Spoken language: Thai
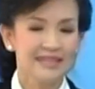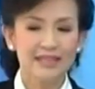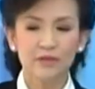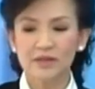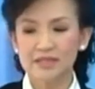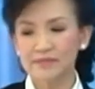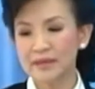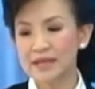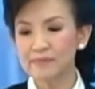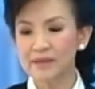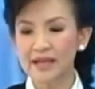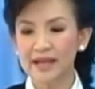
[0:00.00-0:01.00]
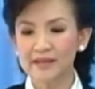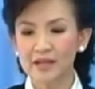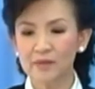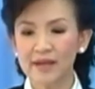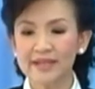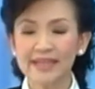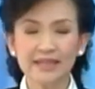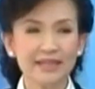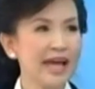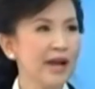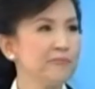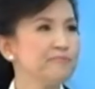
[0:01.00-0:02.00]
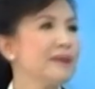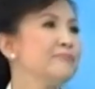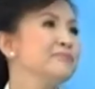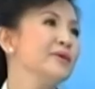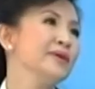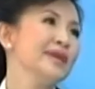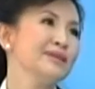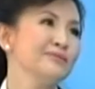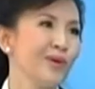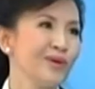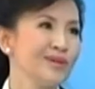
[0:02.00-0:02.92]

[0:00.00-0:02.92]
ดีกว่าจะไปรับประกันเขาว่ากินแล้วแป๊บเดียวเห็นผล